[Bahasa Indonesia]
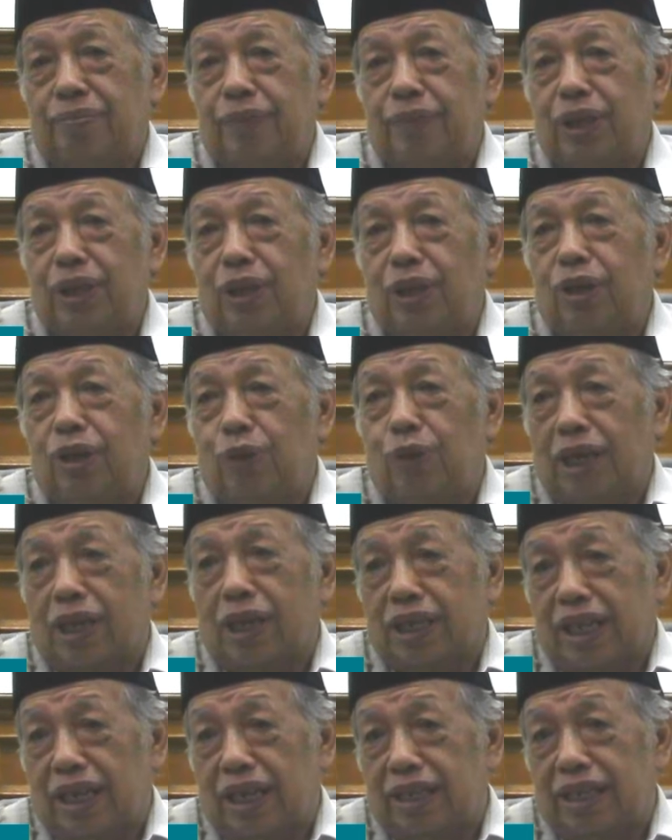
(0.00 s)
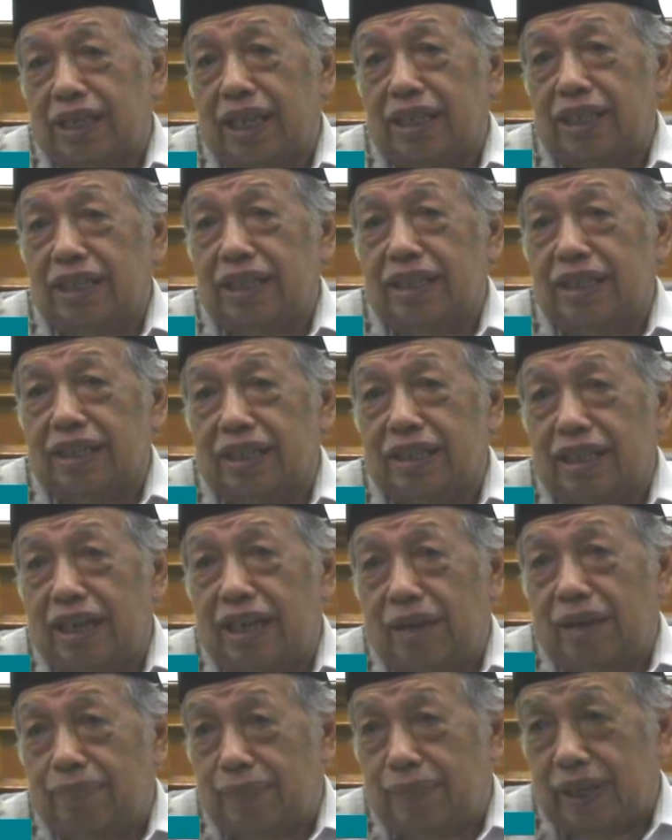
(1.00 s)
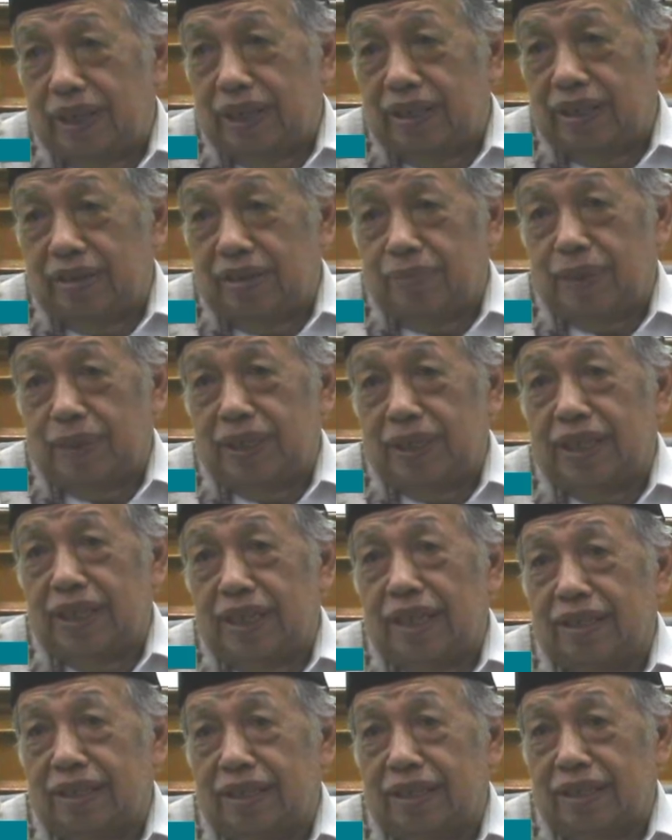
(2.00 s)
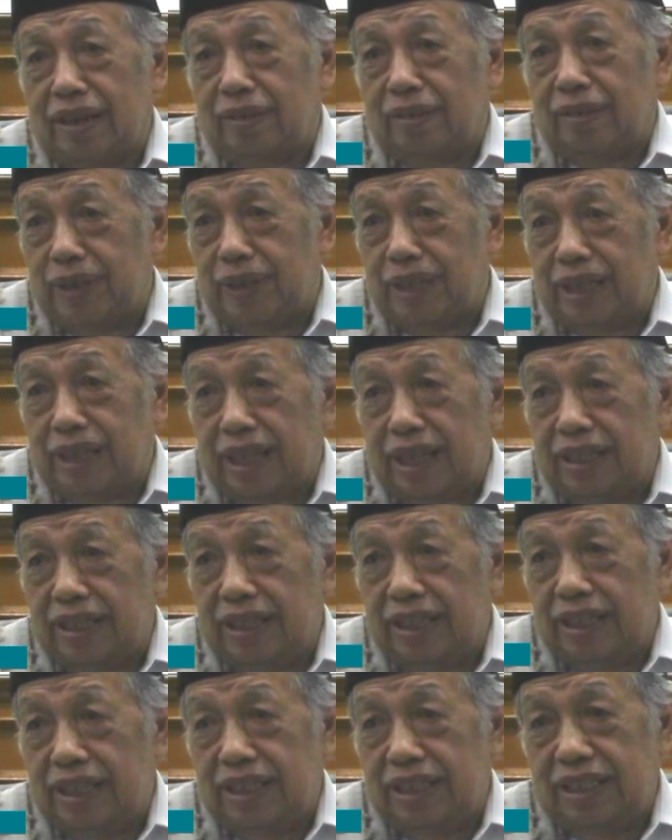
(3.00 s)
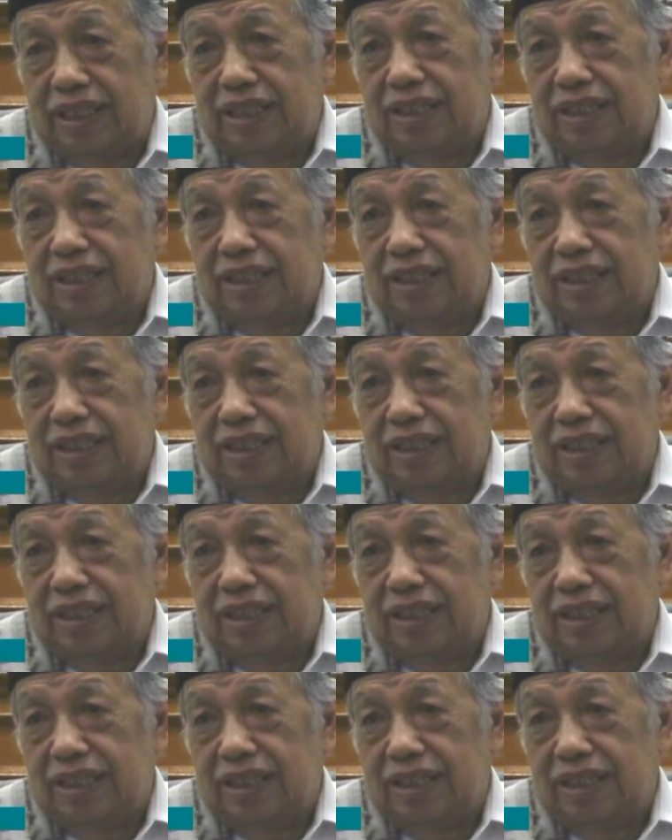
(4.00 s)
mengeluarkan dari kegelapan kepada yang terang benderang ini